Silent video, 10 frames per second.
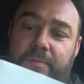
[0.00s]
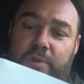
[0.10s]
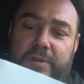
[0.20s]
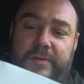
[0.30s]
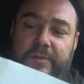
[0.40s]

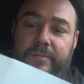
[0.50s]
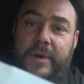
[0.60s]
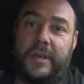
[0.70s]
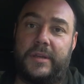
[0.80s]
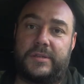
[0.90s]
множеством
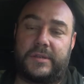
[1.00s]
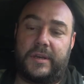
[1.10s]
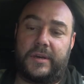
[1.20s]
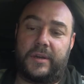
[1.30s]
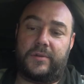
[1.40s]

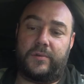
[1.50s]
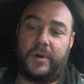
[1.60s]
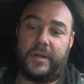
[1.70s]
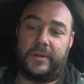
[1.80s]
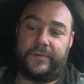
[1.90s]
магических
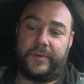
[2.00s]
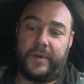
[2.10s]
ритуалов.